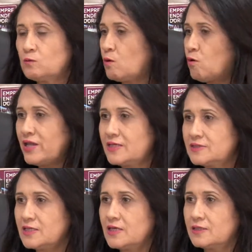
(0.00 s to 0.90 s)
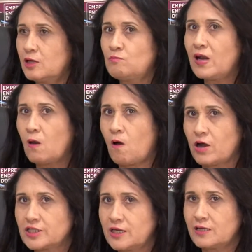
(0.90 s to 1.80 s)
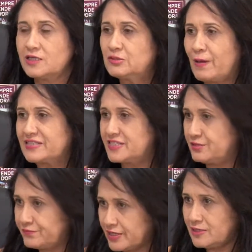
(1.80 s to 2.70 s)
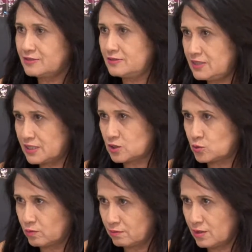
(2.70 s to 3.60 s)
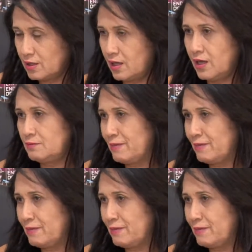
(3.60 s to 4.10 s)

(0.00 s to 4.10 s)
eu não conhecia nenhuma loja específica nisso, em